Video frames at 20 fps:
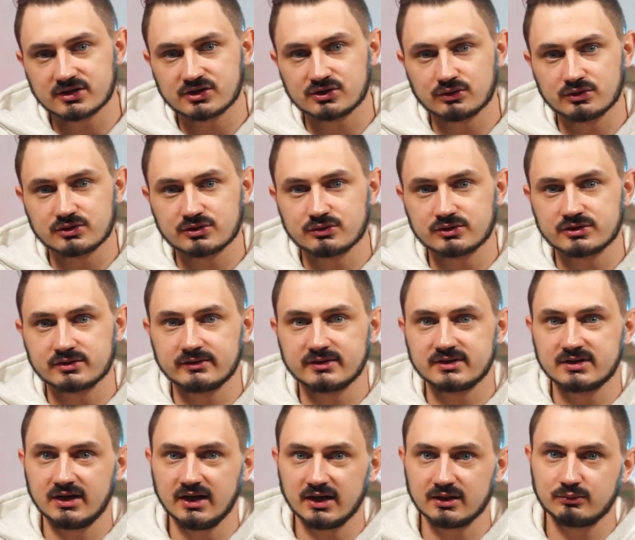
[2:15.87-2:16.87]
что искусственный
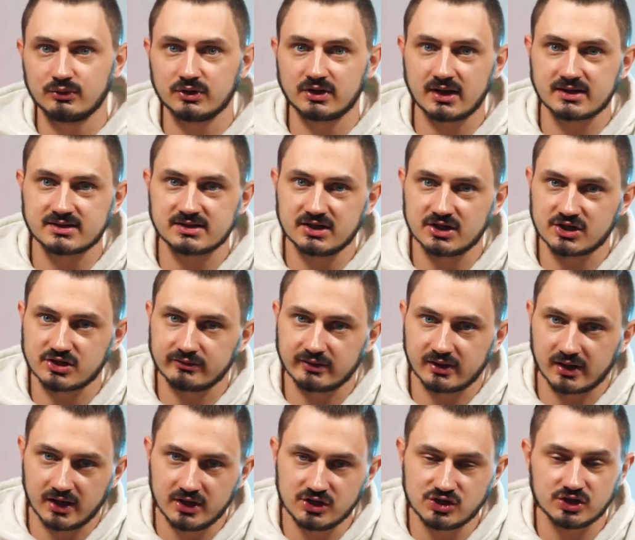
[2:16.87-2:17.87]
интеллект будет отслеживать
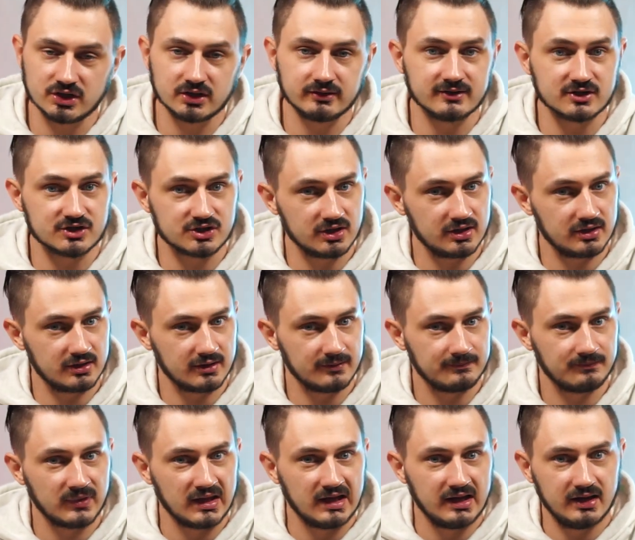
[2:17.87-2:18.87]
речь и движение
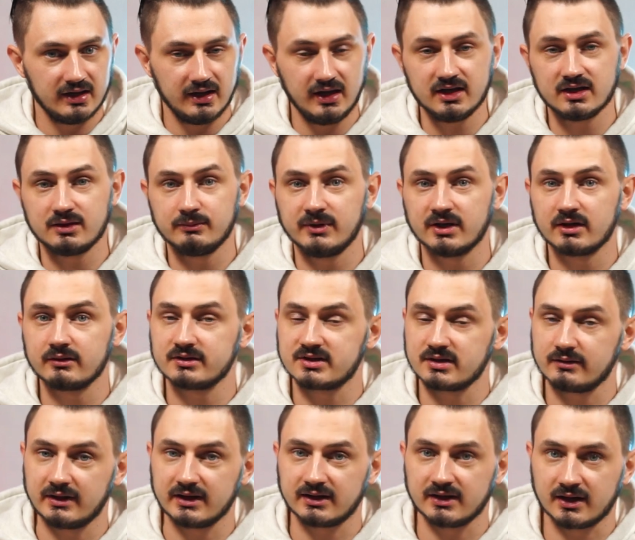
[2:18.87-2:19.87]
и анимировать
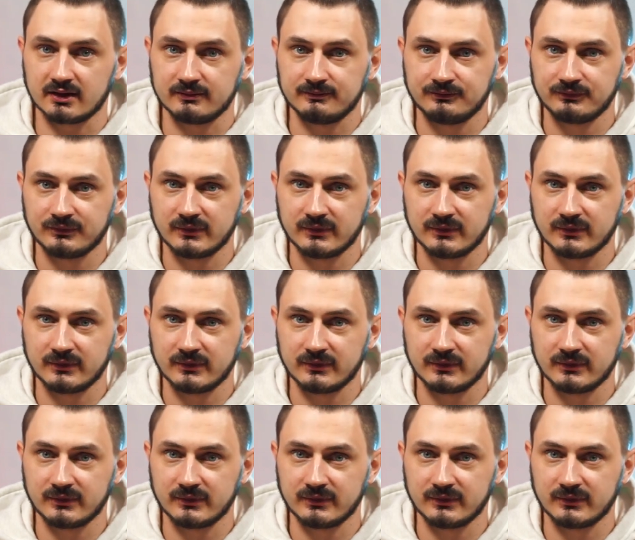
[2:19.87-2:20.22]
аватар.